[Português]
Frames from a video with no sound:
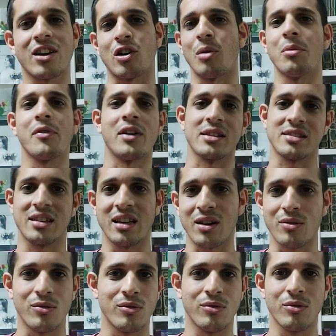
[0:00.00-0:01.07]
como vai ser
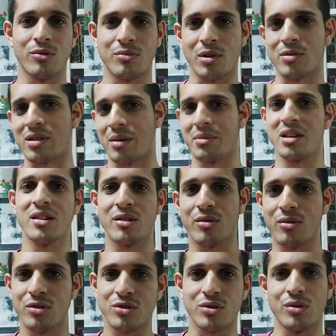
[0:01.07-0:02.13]
com meus
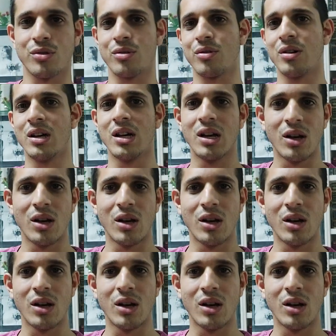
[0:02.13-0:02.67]
amigos no